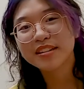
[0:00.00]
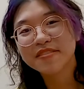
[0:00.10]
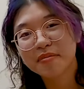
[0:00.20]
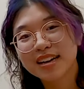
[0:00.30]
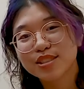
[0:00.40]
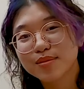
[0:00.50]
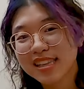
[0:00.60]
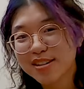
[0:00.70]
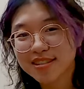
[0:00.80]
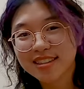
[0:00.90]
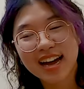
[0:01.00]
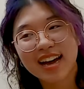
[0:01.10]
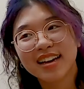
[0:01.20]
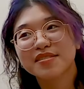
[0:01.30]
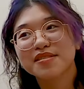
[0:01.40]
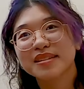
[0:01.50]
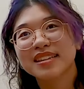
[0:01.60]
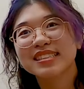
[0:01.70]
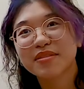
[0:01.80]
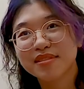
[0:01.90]
vọng là trong mai thi của tương lai nếu mà mày
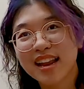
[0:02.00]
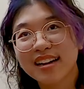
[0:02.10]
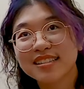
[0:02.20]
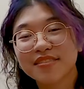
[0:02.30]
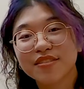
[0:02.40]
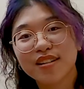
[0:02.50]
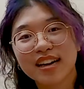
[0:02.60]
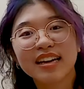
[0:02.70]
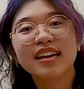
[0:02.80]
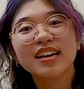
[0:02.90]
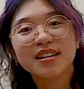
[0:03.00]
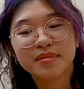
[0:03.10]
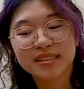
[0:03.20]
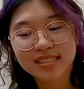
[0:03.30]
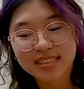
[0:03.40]
đã xem lại được cái vlog này mình